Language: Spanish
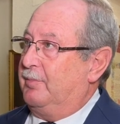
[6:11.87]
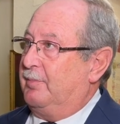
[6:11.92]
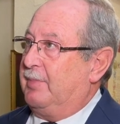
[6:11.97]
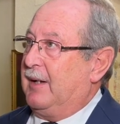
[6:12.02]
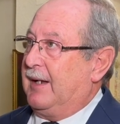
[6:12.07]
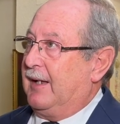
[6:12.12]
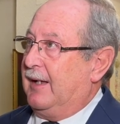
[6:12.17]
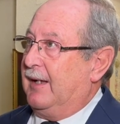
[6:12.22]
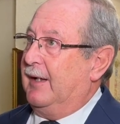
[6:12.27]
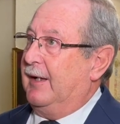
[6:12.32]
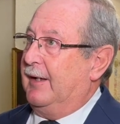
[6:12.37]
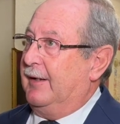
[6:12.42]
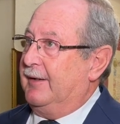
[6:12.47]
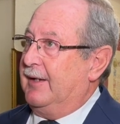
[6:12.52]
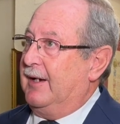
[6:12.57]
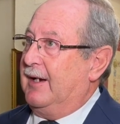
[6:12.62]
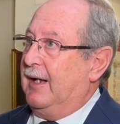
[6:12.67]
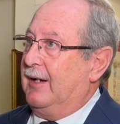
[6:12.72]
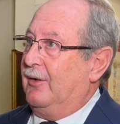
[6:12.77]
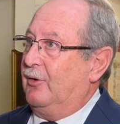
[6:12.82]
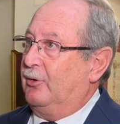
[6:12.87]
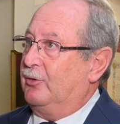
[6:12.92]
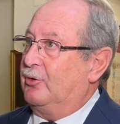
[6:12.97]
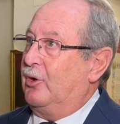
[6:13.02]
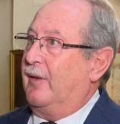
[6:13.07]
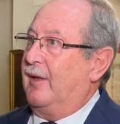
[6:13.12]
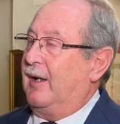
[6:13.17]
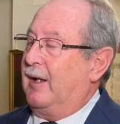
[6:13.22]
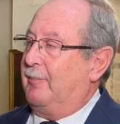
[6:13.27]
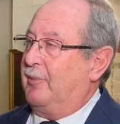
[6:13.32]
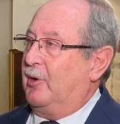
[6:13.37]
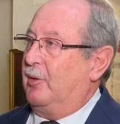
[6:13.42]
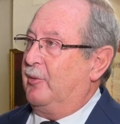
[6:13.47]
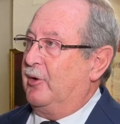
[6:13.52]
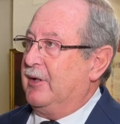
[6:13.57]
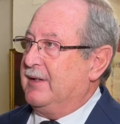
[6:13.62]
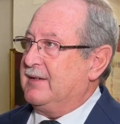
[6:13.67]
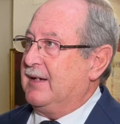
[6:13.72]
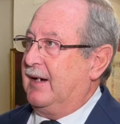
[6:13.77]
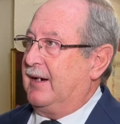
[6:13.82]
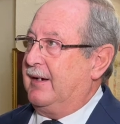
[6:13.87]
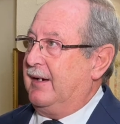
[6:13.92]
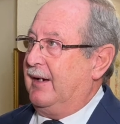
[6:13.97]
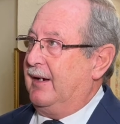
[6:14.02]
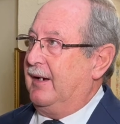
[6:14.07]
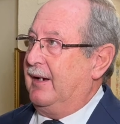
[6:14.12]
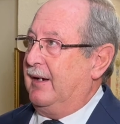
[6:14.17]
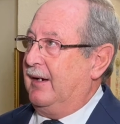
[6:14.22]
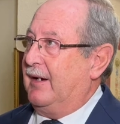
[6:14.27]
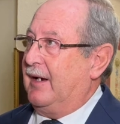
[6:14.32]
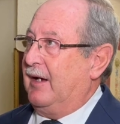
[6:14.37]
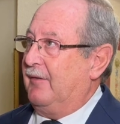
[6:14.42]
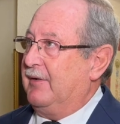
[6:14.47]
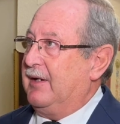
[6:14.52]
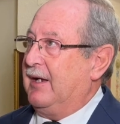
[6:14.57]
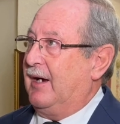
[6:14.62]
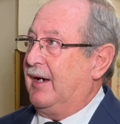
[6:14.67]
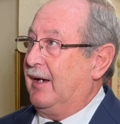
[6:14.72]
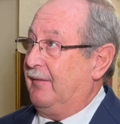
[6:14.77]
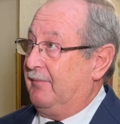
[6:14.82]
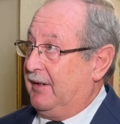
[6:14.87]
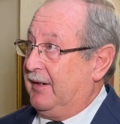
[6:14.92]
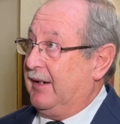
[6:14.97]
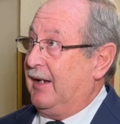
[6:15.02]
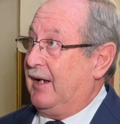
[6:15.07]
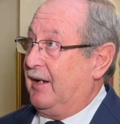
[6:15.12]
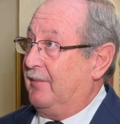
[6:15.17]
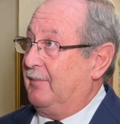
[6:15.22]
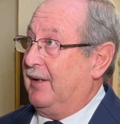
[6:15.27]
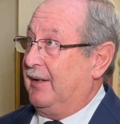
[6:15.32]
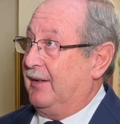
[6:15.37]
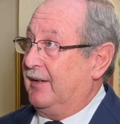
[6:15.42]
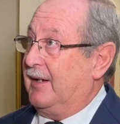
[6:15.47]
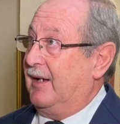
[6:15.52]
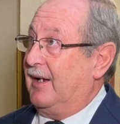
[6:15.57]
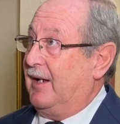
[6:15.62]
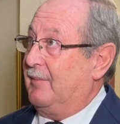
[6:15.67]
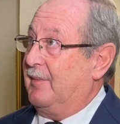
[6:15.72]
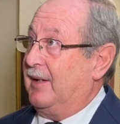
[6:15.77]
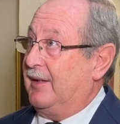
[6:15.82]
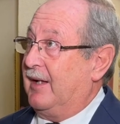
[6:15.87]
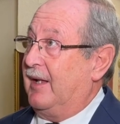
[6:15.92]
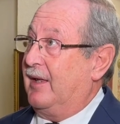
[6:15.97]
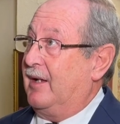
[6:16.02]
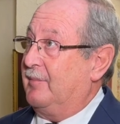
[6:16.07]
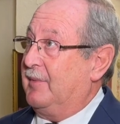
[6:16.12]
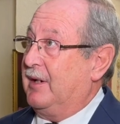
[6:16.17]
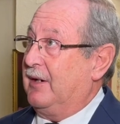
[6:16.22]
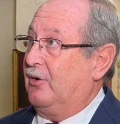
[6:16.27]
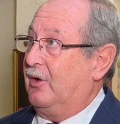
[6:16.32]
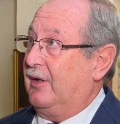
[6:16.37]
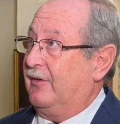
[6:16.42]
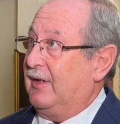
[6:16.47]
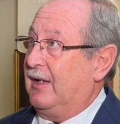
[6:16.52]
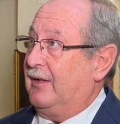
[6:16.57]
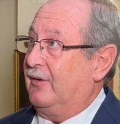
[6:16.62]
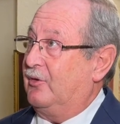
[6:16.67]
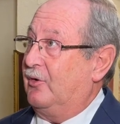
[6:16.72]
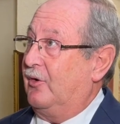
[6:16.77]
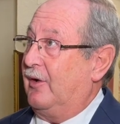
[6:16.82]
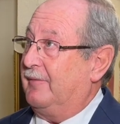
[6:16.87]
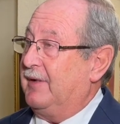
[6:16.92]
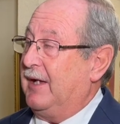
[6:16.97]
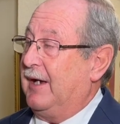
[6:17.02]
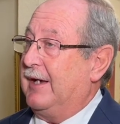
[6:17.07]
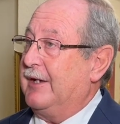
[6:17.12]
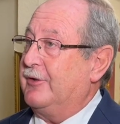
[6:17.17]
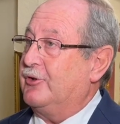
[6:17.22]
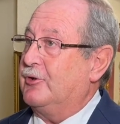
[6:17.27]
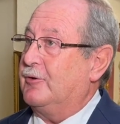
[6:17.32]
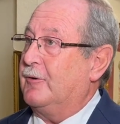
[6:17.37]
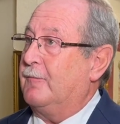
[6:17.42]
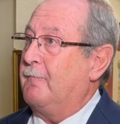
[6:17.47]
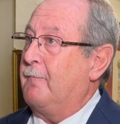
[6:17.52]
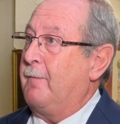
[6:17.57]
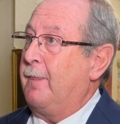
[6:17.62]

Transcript: para indicarnos todas las propuestas que, había, que, que, la, Hermandad del Miércoles Santo habían hecho,